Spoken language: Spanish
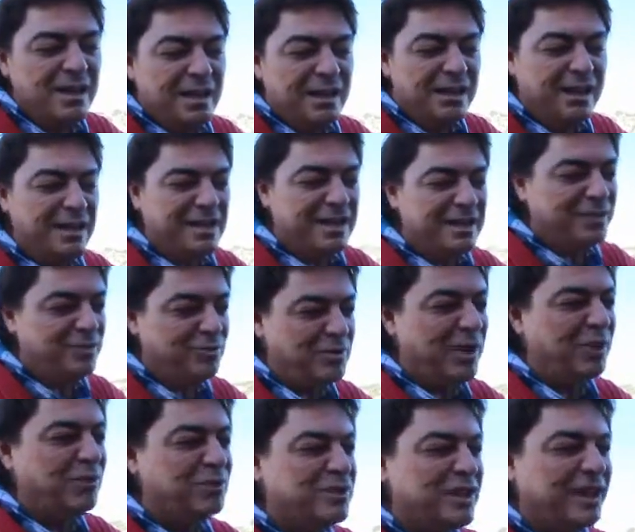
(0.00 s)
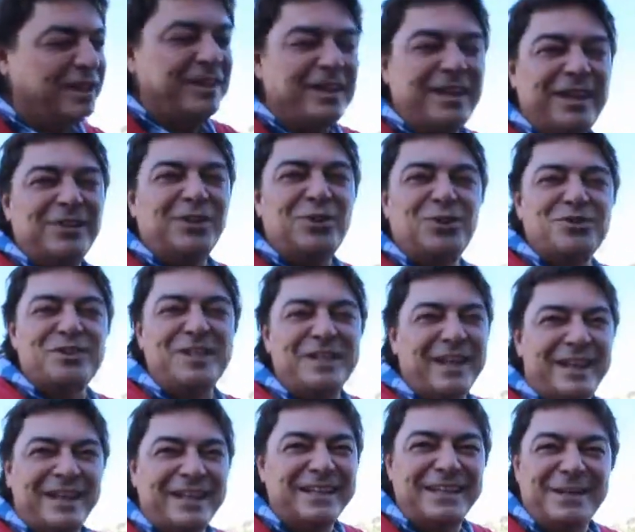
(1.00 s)
y es una noche que tiene todos los
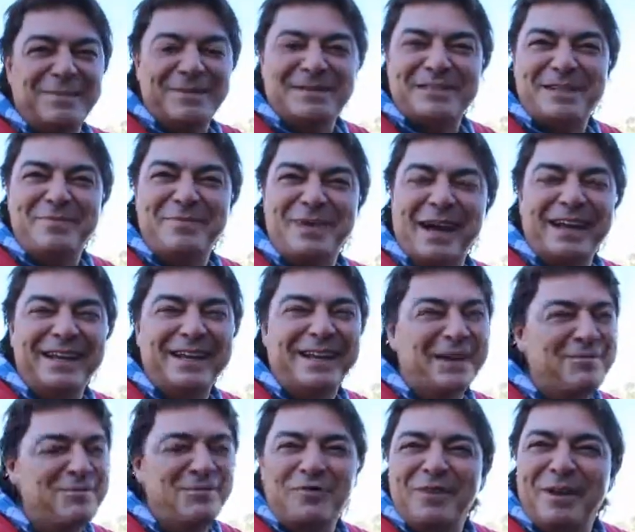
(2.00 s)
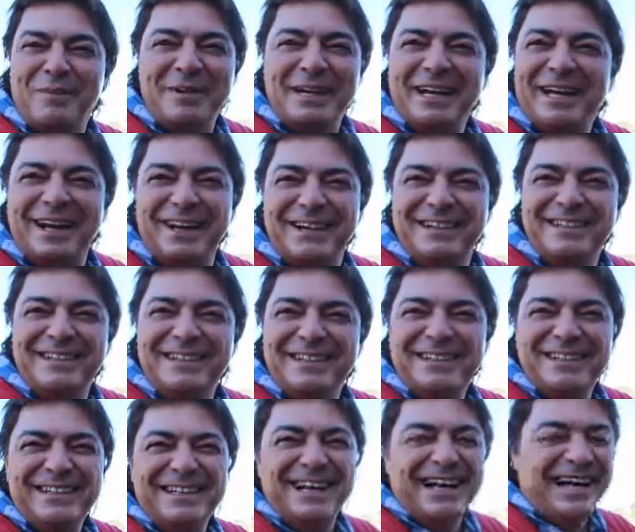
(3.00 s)
ingredientes para ser mágica y muy flamenca.
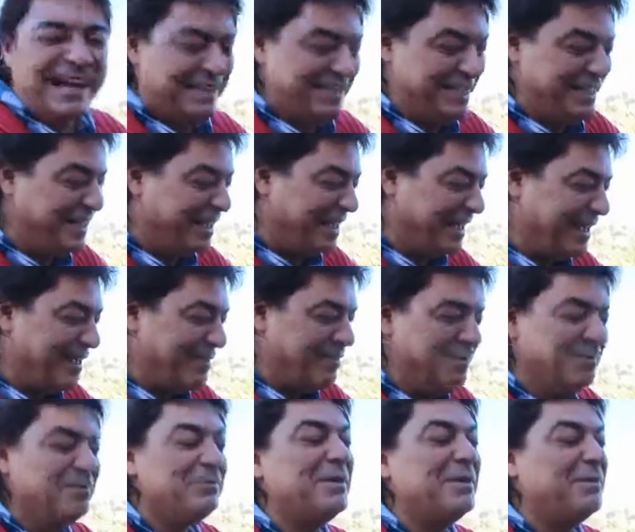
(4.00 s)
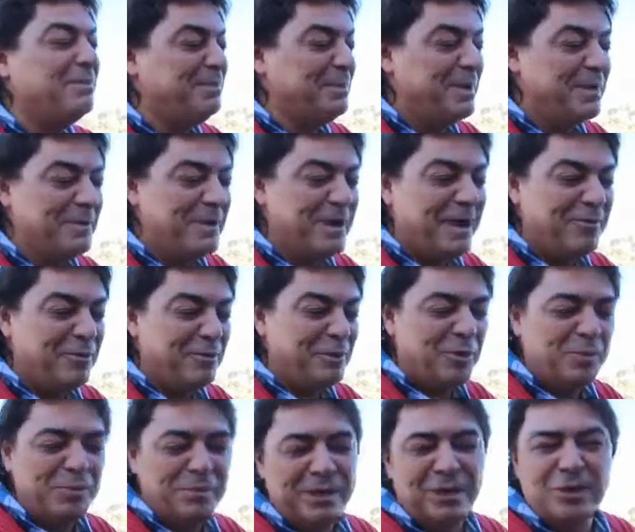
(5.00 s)
Así que eh, Pepe habló
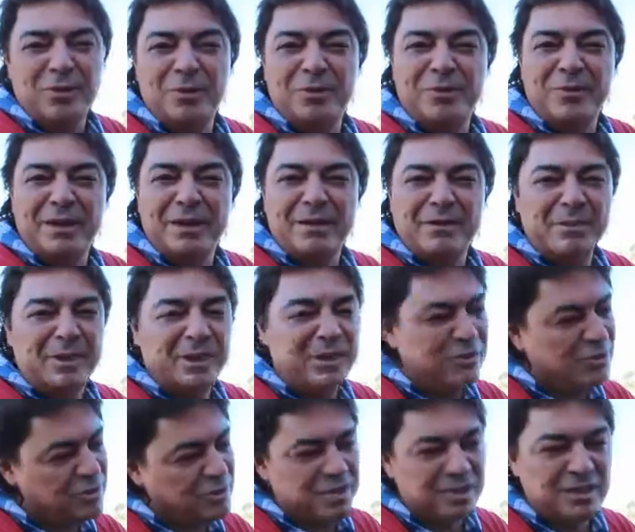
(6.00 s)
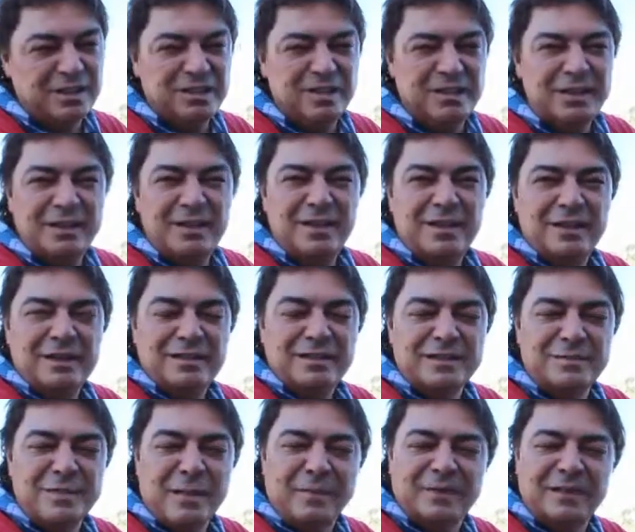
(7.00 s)
conmigo, me, dijo si,
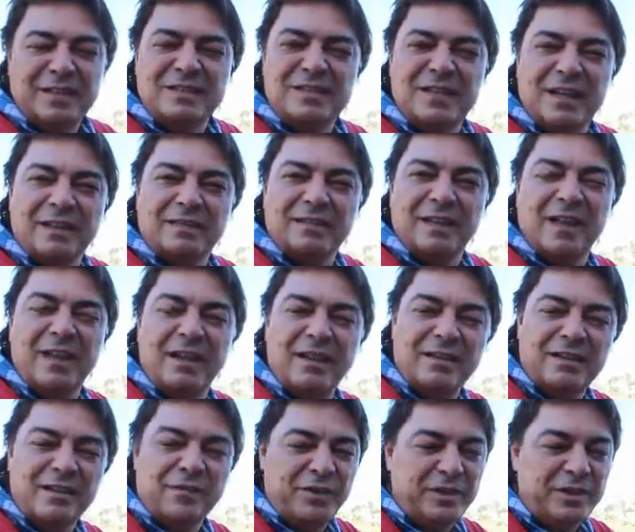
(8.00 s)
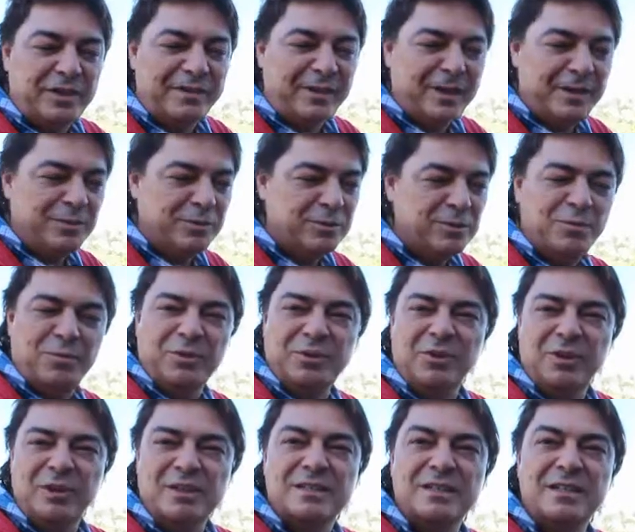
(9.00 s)
si, me apetecía estar en este festival y por
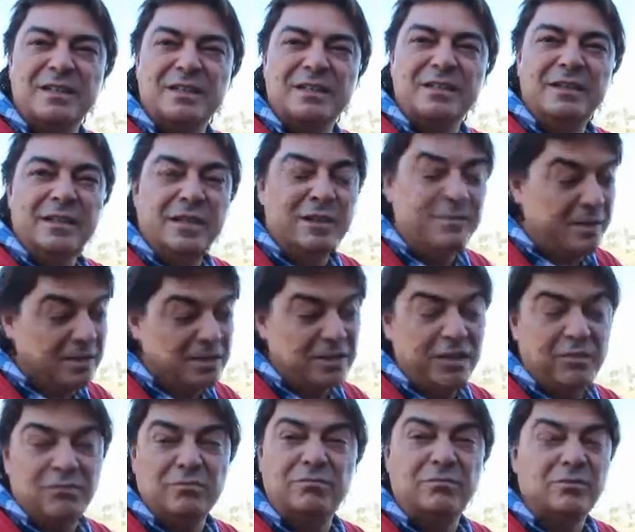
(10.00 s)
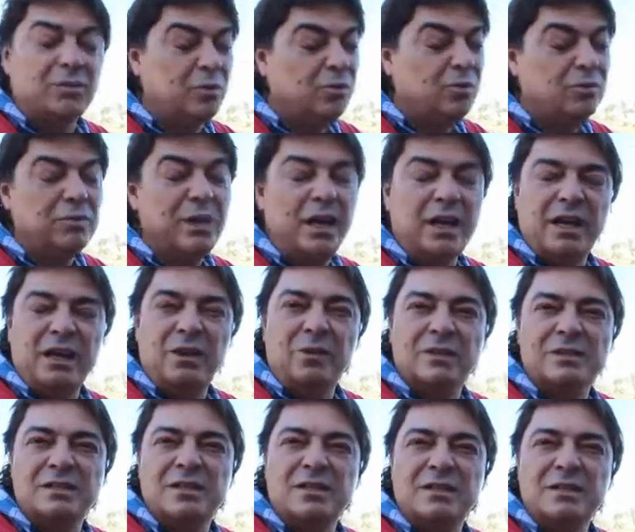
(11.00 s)
supuesto que sí, y más en, con un
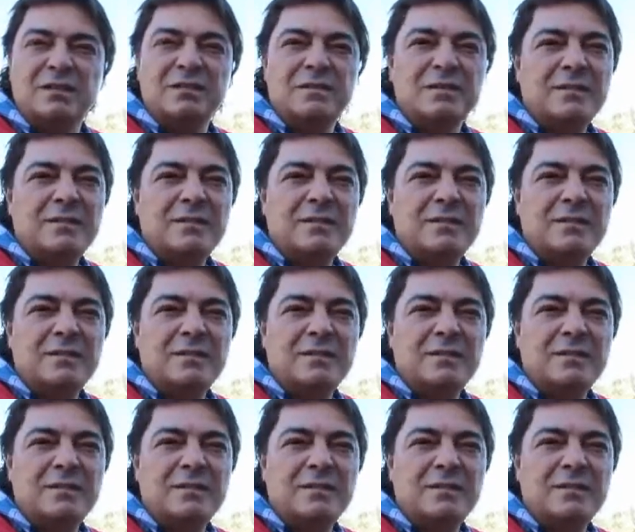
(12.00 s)
elenco así.